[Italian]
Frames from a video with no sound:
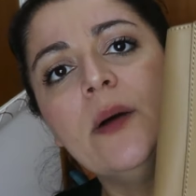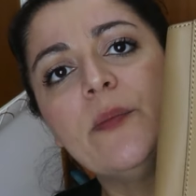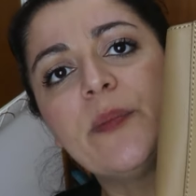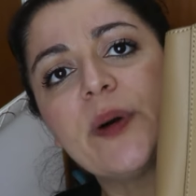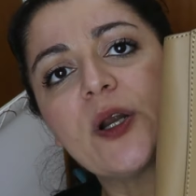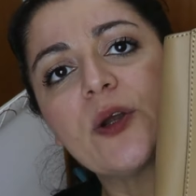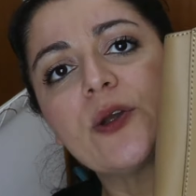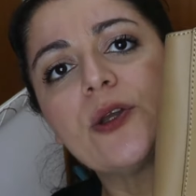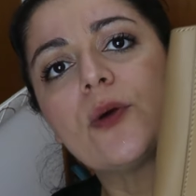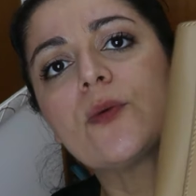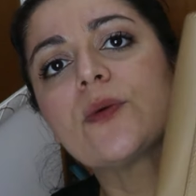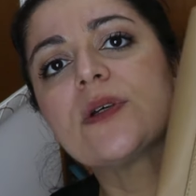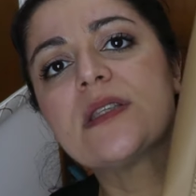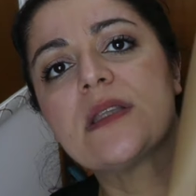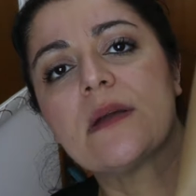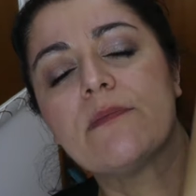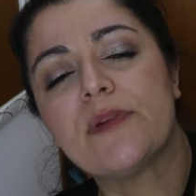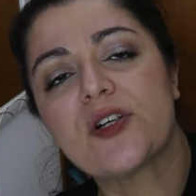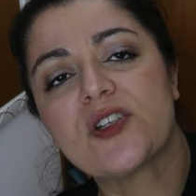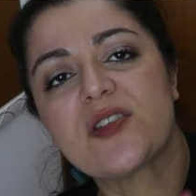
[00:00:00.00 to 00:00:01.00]
però io
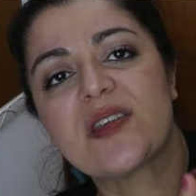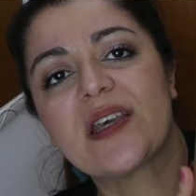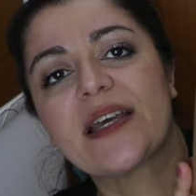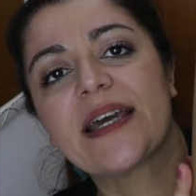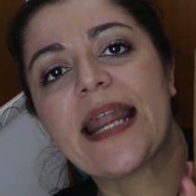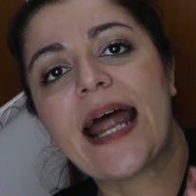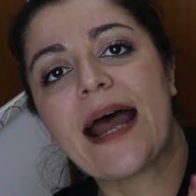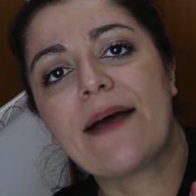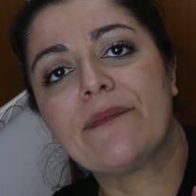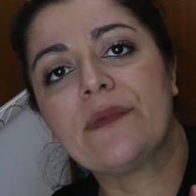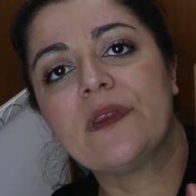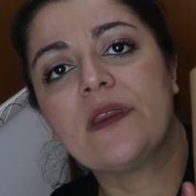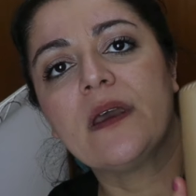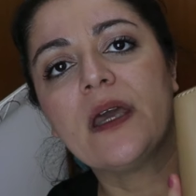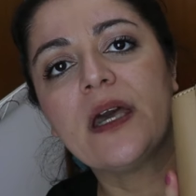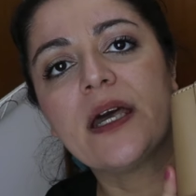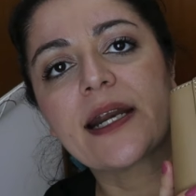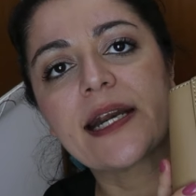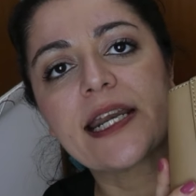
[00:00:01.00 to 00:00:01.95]
queste borse grandi e